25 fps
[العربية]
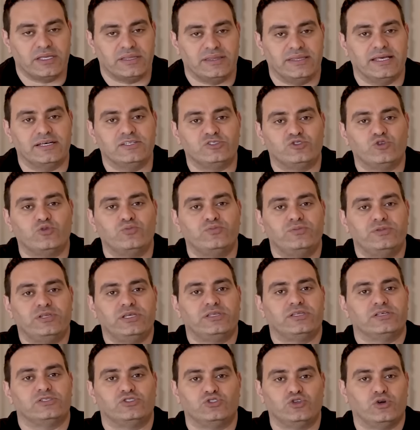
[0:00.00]
ده
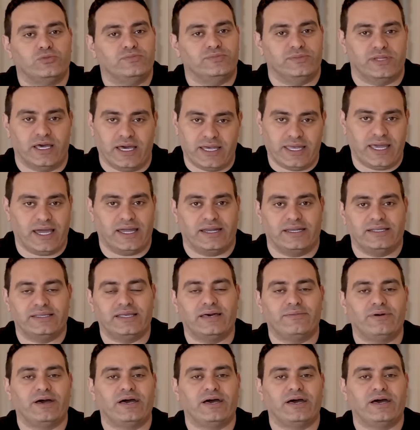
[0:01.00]
زبده الزبده يعني ده